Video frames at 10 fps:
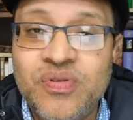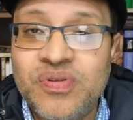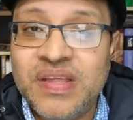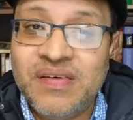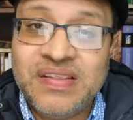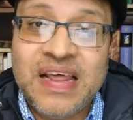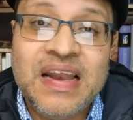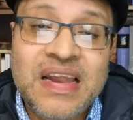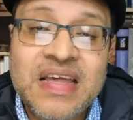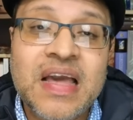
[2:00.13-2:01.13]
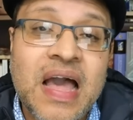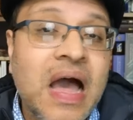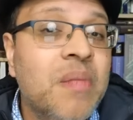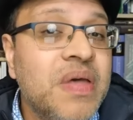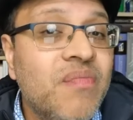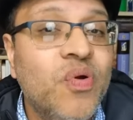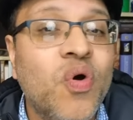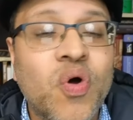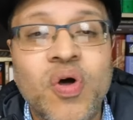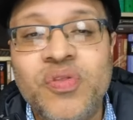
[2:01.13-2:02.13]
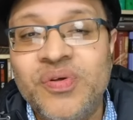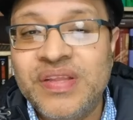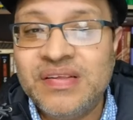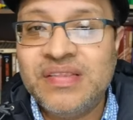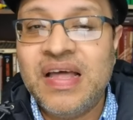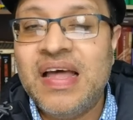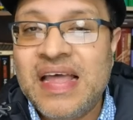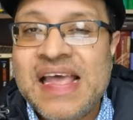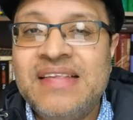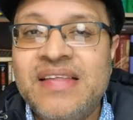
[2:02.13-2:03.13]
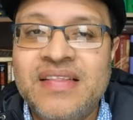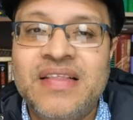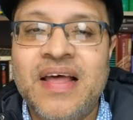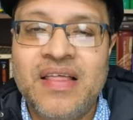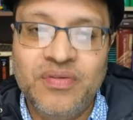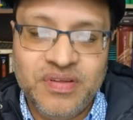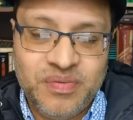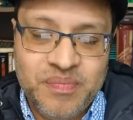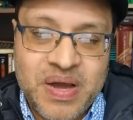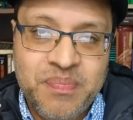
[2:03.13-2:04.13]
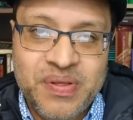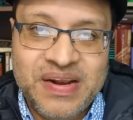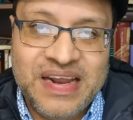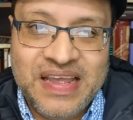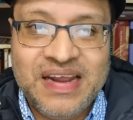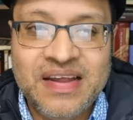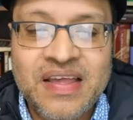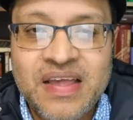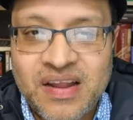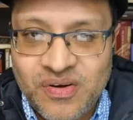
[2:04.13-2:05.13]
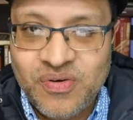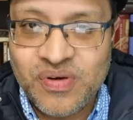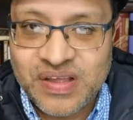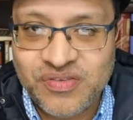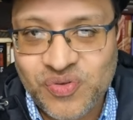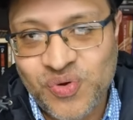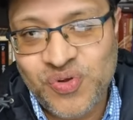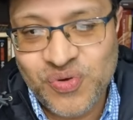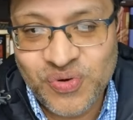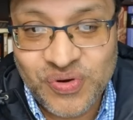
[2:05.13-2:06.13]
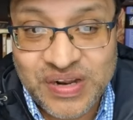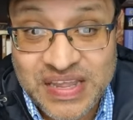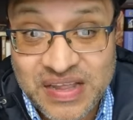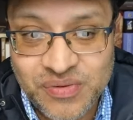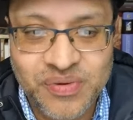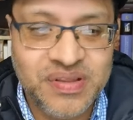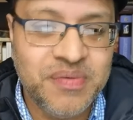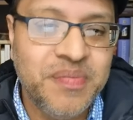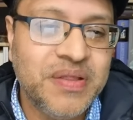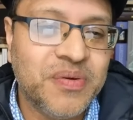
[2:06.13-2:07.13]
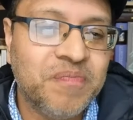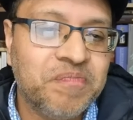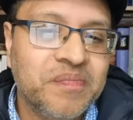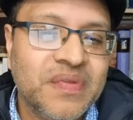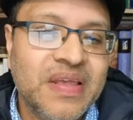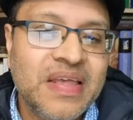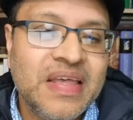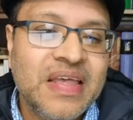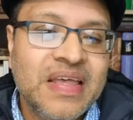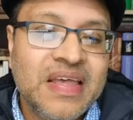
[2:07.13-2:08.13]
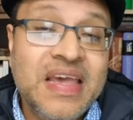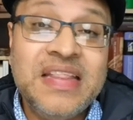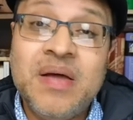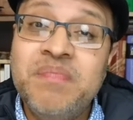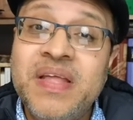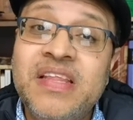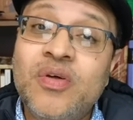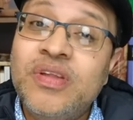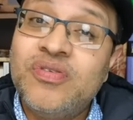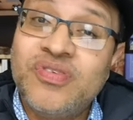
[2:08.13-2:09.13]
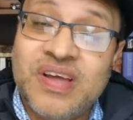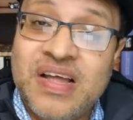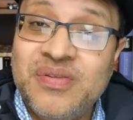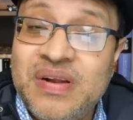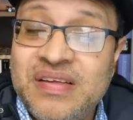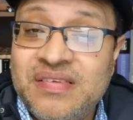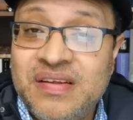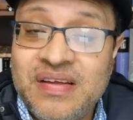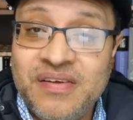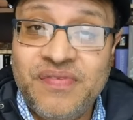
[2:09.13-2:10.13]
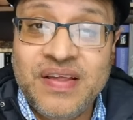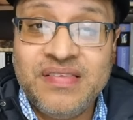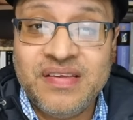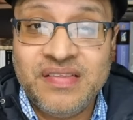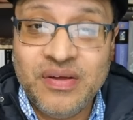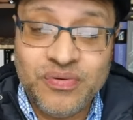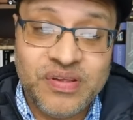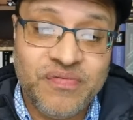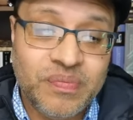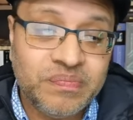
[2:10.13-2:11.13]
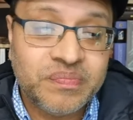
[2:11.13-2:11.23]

donde va a estar el link a mi blog, donde está esta entrada, donde van a poder leer lo que estoy yo leyendo en este momento. Y también de dónde estoy sacando las, referencias de Josefo.